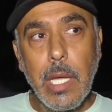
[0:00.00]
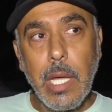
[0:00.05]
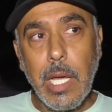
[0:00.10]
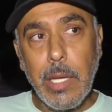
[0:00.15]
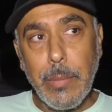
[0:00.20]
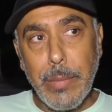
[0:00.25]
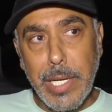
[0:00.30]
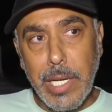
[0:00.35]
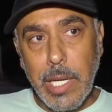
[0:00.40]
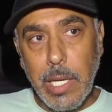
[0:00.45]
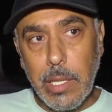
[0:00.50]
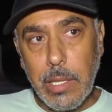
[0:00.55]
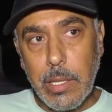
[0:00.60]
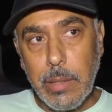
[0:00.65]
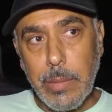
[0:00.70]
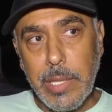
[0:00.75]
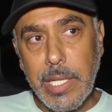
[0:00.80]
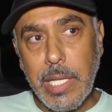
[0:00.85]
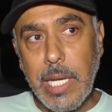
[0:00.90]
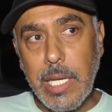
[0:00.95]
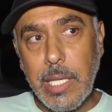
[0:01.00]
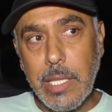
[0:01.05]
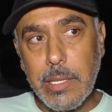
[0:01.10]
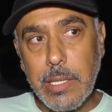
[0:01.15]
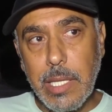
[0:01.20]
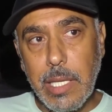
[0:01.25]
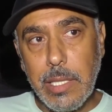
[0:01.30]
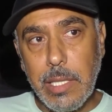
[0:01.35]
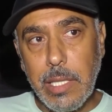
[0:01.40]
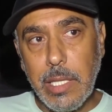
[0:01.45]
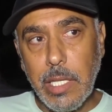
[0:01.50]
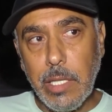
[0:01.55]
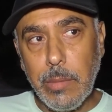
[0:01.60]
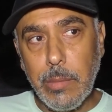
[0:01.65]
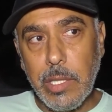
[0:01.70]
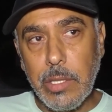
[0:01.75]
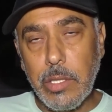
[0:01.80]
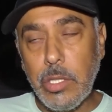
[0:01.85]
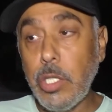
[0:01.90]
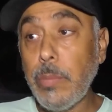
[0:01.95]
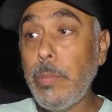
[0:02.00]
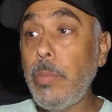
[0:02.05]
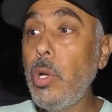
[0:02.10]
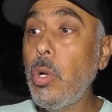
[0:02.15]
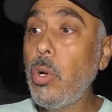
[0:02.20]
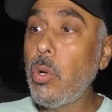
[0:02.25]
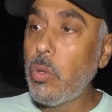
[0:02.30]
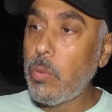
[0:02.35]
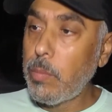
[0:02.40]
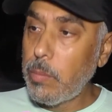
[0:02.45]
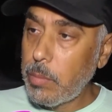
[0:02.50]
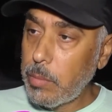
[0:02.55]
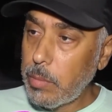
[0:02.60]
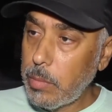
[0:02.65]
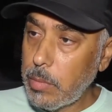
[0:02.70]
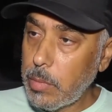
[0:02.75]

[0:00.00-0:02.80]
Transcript: هي من ناحية من ناحية ثانية هي عملت دبلوم